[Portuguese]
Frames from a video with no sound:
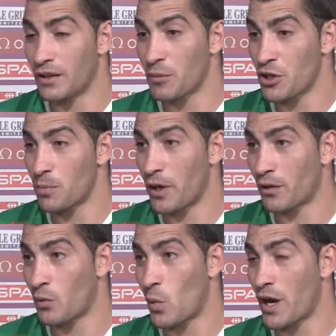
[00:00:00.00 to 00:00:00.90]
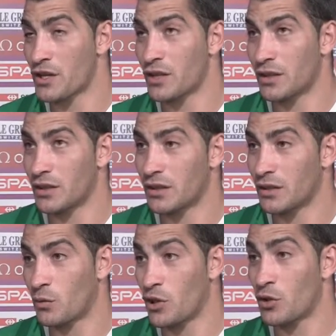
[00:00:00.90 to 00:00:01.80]
E também espero que com, esta,
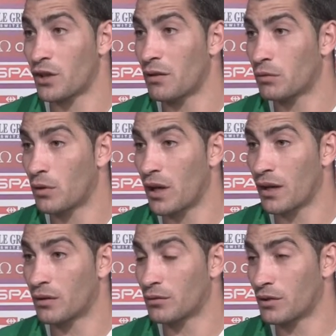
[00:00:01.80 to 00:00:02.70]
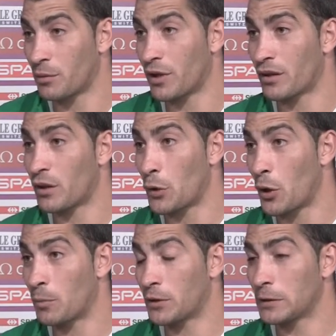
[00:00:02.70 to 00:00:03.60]
com este oitavo lugar no Campeonato da
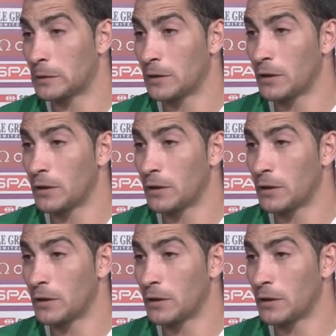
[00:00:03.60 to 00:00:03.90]
Europa